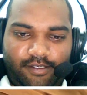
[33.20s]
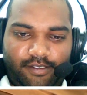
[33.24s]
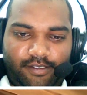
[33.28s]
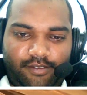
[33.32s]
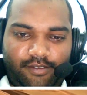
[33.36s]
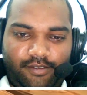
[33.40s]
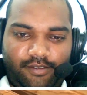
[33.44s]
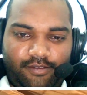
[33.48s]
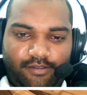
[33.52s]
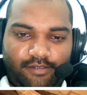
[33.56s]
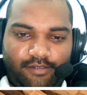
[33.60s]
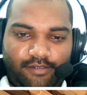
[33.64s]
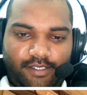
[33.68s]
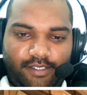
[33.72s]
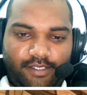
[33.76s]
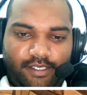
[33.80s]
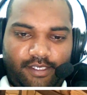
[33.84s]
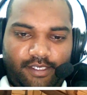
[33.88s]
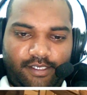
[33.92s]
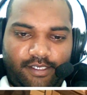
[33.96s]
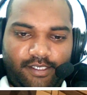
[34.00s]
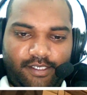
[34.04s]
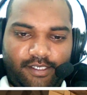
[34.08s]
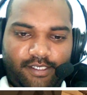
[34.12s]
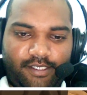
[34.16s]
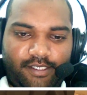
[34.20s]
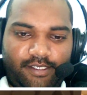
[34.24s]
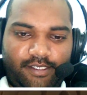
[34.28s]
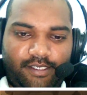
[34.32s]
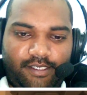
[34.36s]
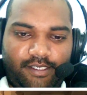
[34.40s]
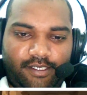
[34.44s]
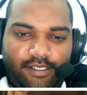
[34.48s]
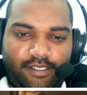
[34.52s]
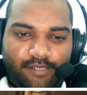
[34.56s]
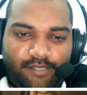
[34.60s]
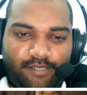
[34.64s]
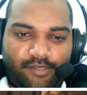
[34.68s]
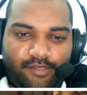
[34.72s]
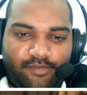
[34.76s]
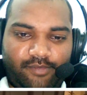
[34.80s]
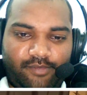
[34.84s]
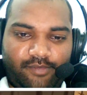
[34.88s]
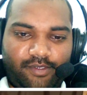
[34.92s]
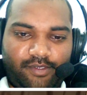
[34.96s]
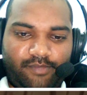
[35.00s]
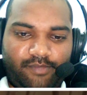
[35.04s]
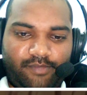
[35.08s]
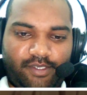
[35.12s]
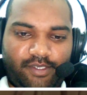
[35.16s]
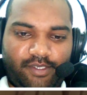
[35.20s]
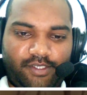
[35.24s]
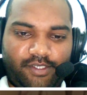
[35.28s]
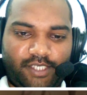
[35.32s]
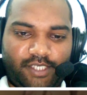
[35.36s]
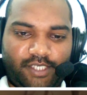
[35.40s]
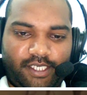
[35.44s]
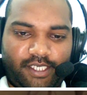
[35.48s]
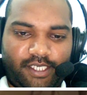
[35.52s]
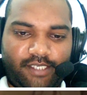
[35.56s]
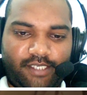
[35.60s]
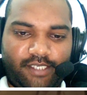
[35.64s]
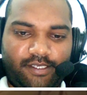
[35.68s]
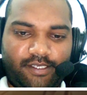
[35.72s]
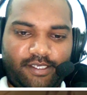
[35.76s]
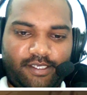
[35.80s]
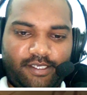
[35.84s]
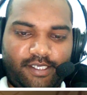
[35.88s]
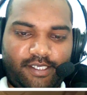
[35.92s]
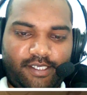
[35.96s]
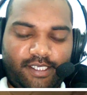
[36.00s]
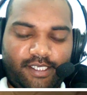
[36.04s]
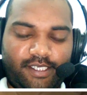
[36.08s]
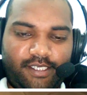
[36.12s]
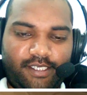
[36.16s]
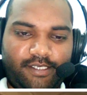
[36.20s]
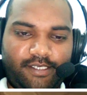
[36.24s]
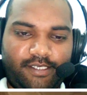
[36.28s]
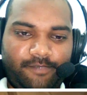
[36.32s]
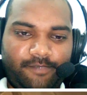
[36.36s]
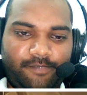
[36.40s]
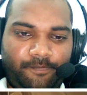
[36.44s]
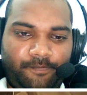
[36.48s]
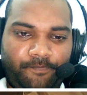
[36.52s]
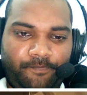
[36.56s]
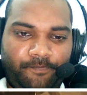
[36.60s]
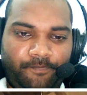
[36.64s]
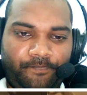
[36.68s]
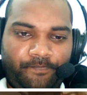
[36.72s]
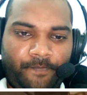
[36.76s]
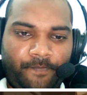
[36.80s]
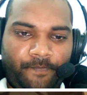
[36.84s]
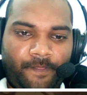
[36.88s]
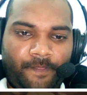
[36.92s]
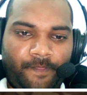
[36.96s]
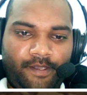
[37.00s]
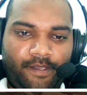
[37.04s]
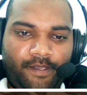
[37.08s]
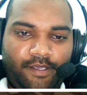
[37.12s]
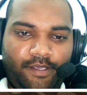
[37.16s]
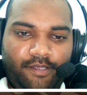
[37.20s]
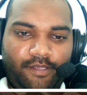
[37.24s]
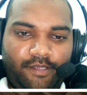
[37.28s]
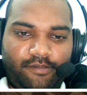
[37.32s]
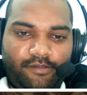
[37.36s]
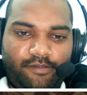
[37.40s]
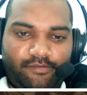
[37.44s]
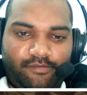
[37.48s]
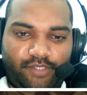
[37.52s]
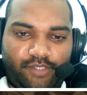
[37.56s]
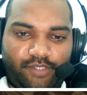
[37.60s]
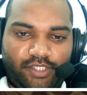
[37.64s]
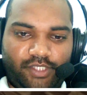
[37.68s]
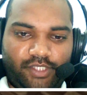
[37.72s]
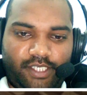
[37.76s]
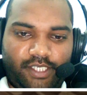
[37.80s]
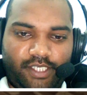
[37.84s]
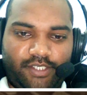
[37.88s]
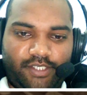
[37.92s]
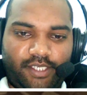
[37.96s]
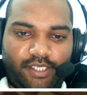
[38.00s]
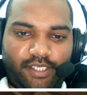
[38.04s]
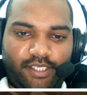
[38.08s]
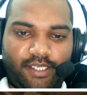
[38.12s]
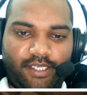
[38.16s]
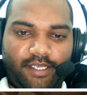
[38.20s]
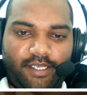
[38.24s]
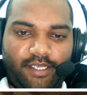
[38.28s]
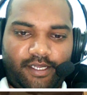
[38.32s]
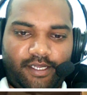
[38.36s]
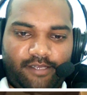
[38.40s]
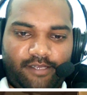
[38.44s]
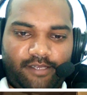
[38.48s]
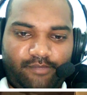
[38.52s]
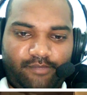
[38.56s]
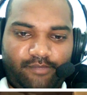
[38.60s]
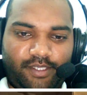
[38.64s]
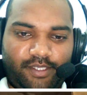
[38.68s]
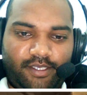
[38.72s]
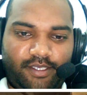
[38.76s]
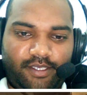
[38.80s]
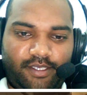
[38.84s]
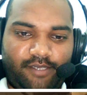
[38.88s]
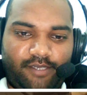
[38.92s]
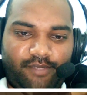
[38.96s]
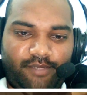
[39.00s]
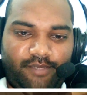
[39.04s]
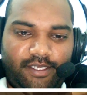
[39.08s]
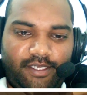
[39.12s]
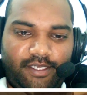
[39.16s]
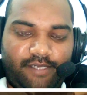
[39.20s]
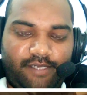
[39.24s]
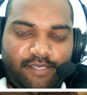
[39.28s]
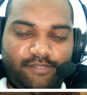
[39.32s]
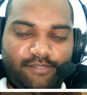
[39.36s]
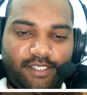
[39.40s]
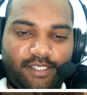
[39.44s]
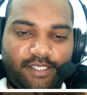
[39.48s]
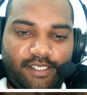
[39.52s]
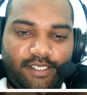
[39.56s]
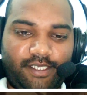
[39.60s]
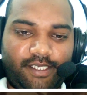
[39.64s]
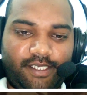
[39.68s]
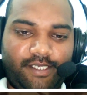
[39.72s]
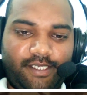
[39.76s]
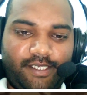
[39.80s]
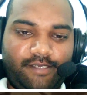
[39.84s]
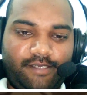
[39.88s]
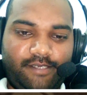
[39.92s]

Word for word: तो देखा ही गेम अपन फिर चढ़ाई देखा आई है बचाए चला था लैंप देखा अपने आप जली आई